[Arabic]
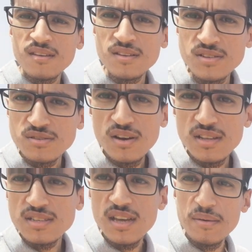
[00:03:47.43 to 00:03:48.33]
شتو
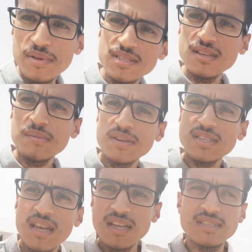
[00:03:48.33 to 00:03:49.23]
تقريبا ديال
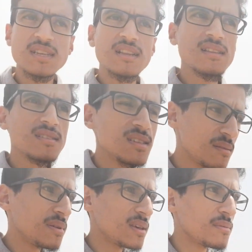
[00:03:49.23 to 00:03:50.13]
مرسى ديال
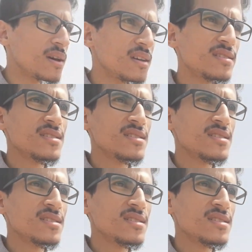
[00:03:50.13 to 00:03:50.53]
ديال بحيبح